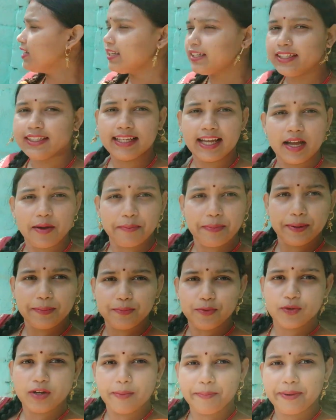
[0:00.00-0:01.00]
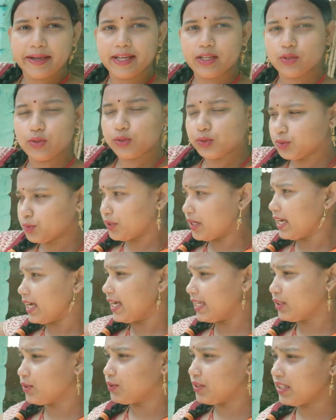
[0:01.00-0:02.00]
कि यहाँ पर पूरा पेंट हो चुका
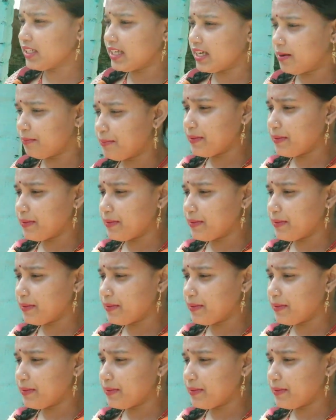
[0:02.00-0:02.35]
है तो चलिए अब